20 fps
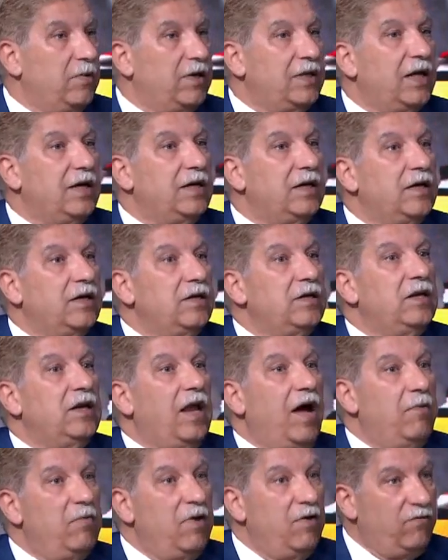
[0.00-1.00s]
بدا
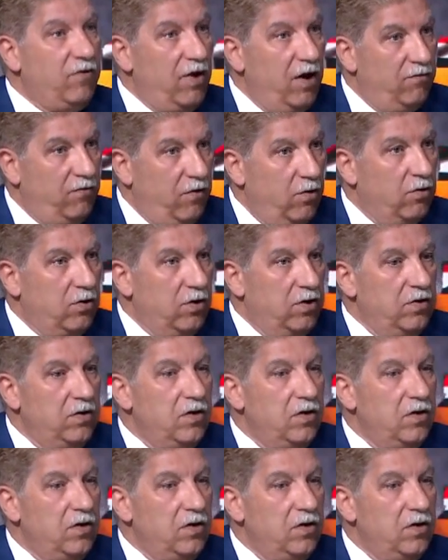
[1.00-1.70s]
العمل فيها فورا